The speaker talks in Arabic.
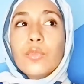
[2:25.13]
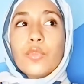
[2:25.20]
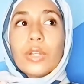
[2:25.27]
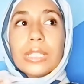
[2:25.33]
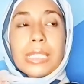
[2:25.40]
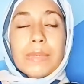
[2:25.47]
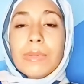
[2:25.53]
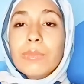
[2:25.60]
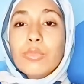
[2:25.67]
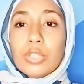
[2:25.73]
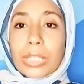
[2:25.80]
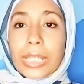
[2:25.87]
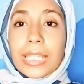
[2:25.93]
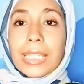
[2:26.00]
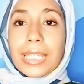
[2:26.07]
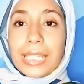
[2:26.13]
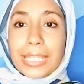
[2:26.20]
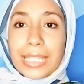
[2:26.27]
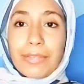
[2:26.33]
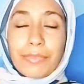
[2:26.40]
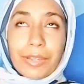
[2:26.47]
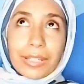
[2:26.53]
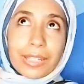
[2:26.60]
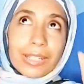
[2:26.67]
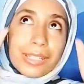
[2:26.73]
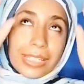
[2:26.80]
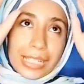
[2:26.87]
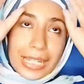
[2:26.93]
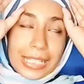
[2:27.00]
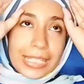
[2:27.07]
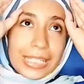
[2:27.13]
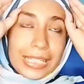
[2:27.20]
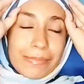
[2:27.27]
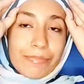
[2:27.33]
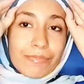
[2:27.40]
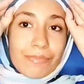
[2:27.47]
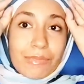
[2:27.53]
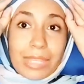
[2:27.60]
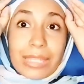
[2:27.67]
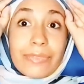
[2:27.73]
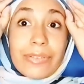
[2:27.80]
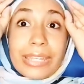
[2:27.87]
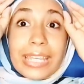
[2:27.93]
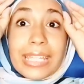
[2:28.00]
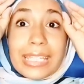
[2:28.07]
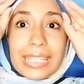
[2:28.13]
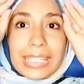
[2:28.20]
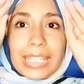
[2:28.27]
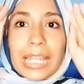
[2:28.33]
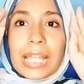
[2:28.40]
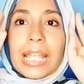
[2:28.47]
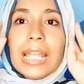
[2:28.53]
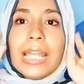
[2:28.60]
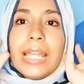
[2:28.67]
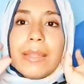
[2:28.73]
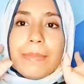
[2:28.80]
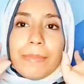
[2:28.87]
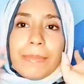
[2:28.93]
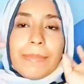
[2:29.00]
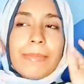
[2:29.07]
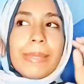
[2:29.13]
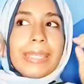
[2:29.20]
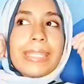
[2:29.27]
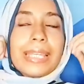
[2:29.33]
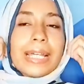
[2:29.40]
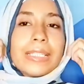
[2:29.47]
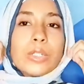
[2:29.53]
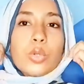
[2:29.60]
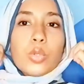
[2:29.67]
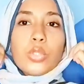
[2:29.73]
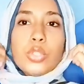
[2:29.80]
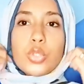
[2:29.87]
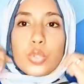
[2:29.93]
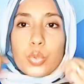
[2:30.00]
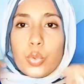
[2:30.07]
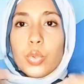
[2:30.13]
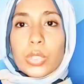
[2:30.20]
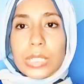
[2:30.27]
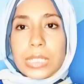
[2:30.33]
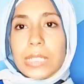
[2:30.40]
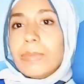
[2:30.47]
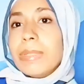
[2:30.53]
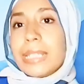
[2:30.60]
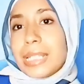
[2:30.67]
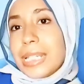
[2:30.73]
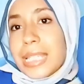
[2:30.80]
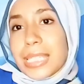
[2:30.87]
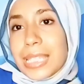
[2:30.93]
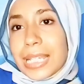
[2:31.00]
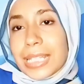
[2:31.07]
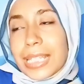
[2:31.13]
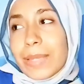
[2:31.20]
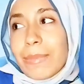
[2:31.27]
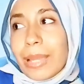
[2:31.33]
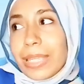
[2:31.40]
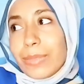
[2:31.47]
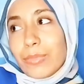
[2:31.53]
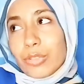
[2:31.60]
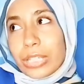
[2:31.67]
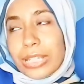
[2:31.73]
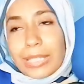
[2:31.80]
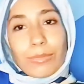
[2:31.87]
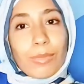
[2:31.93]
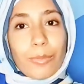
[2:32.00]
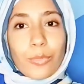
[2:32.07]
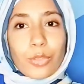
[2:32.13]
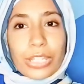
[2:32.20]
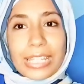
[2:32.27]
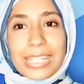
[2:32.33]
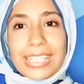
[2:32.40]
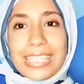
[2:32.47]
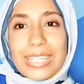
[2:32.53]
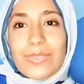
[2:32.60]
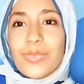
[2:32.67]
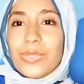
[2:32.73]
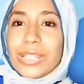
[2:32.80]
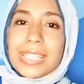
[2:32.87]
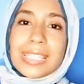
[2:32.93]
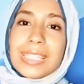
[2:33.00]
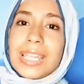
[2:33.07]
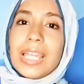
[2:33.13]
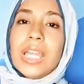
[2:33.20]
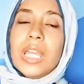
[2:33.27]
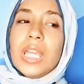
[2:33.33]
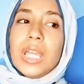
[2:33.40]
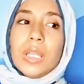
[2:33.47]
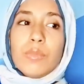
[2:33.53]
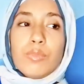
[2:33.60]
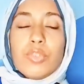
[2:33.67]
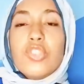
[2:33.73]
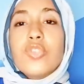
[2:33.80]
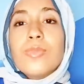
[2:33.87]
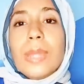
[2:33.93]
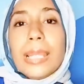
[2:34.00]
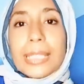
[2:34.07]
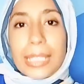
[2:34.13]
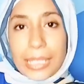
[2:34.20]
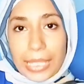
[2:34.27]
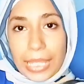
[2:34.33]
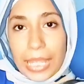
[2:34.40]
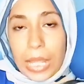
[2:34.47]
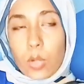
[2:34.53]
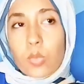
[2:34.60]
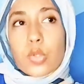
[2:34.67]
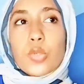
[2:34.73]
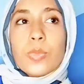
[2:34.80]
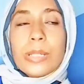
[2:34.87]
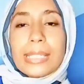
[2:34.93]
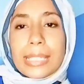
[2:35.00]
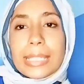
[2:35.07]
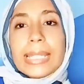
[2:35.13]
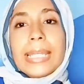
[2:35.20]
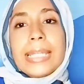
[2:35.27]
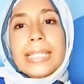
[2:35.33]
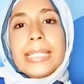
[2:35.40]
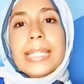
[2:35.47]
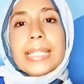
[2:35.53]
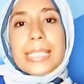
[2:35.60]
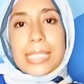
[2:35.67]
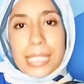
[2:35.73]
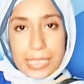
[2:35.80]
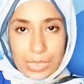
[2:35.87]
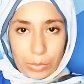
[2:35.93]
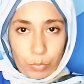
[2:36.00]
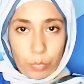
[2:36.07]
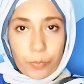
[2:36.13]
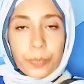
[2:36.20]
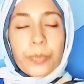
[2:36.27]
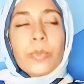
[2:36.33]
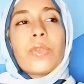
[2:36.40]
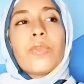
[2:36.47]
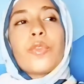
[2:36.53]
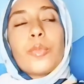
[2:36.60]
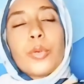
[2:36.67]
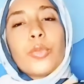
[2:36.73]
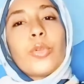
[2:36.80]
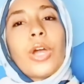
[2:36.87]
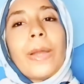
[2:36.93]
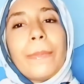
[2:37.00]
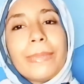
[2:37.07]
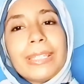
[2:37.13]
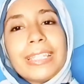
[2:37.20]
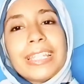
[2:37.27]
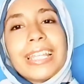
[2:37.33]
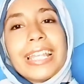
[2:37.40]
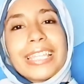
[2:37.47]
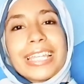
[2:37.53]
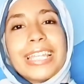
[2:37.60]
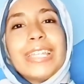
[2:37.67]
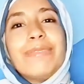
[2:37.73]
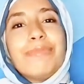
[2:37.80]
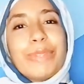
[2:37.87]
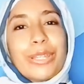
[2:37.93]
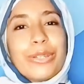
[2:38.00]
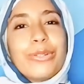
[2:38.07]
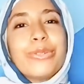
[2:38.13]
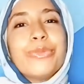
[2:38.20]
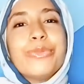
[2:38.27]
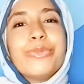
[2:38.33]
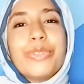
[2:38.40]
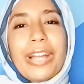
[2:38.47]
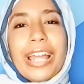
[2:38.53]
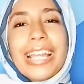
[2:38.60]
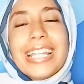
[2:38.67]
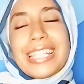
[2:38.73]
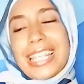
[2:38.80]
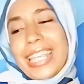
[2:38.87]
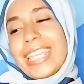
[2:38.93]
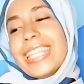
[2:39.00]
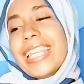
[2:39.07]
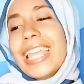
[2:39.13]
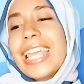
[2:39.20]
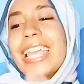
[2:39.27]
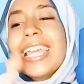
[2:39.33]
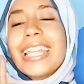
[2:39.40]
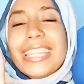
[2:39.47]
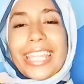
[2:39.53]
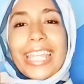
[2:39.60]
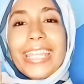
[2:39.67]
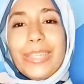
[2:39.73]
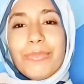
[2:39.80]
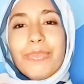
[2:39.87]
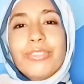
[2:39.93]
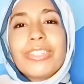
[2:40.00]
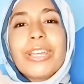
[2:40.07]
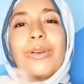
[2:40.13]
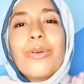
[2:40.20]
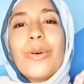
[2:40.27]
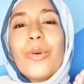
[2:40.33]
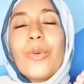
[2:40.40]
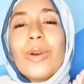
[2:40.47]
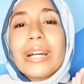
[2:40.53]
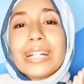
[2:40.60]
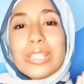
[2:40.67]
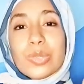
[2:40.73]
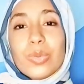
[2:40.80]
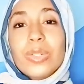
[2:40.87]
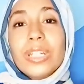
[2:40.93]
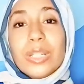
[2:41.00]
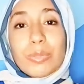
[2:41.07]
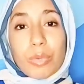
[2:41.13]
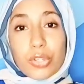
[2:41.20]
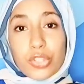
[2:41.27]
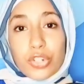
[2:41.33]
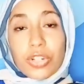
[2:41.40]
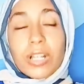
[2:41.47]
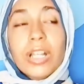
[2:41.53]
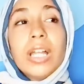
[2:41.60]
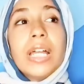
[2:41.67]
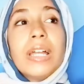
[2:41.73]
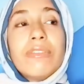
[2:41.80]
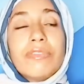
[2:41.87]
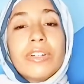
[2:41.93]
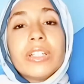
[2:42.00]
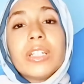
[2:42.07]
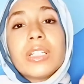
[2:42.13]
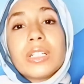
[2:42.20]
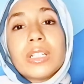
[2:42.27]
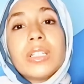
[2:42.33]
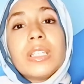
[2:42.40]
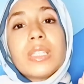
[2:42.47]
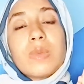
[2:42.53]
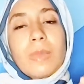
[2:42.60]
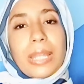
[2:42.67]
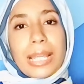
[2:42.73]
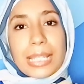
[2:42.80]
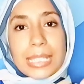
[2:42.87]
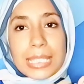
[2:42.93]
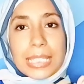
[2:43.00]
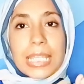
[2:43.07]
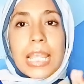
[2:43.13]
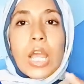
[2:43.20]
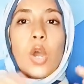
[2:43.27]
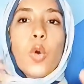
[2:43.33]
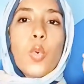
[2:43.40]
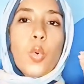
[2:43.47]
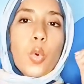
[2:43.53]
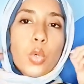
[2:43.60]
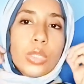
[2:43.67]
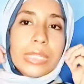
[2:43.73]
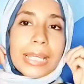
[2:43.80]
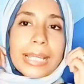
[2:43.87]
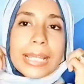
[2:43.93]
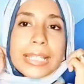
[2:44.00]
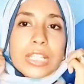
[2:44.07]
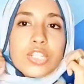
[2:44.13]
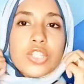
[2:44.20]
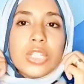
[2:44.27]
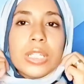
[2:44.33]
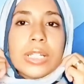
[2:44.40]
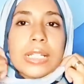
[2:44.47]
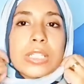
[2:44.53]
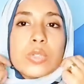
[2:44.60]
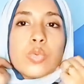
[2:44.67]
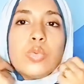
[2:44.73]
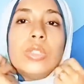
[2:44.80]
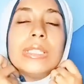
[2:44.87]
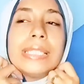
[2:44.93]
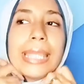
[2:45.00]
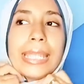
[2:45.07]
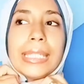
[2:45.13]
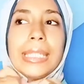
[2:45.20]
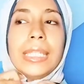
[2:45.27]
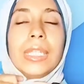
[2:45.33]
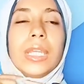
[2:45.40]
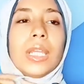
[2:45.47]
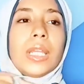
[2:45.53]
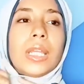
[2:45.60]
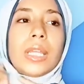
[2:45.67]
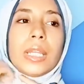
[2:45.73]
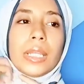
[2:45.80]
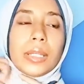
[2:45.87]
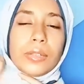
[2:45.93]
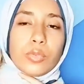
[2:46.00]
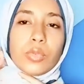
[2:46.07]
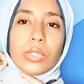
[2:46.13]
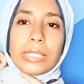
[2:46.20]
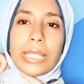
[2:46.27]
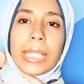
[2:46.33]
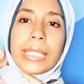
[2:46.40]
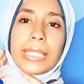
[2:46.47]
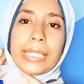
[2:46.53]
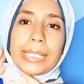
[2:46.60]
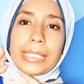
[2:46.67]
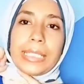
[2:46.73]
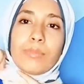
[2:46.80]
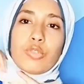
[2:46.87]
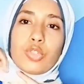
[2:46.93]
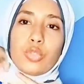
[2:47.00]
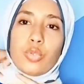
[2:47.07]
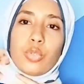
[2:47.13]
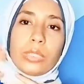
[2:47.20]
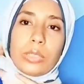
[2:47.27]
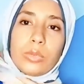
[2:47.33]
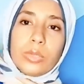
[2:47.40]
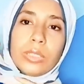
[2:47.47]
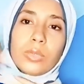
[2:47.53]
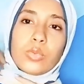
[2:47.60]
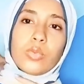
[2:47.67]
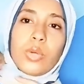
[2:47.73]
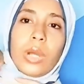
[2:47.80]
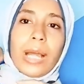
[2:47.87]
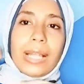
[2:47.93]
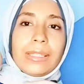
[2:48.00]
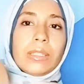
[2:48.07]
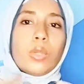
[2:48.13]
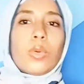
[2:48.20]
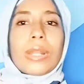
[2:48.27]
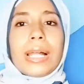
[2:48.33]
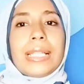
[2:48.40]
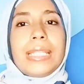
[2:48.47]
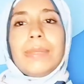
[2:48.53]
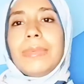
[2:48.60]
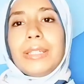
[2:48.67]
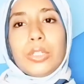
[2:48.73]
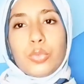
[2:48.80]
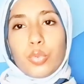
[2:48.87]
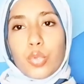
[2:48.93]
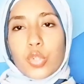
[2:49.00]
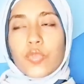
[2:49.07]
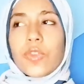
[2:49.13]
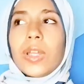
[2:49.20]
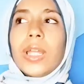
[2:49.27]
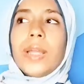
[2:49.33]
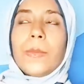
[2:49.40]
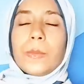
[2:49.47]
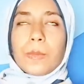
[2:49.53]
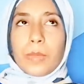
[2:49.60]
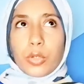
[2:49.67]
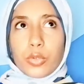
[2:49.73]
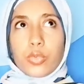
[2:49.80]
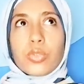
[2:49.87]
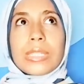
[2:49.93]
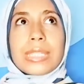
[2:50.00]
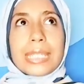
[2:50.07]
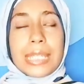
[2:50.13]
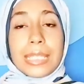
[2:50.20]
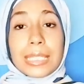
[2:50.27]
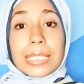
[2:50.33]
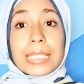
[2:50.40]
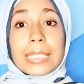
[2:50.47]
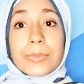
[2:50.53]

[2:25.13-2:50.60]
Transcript: فدي من المنتجات اللي هي فعلا يعني اتفاجئت ان انا بقيت قاعده كل الشهور دي من غير استخدام اي منتجات من المنتجات دي ولسه مش محتاجاه او مش محتاجه اني استخدمه فبرضه حبيت ان انا اتكلم معاكم في حاجه زي كده تاني منتج وهو غسول البشره فعلا خلص من عندي وكنت عايزه اشتري غسول تاني آه نوع تاني يعني مش النوع دوت وقعدت ادور عليه ما لقيتوش فبرضه نسيت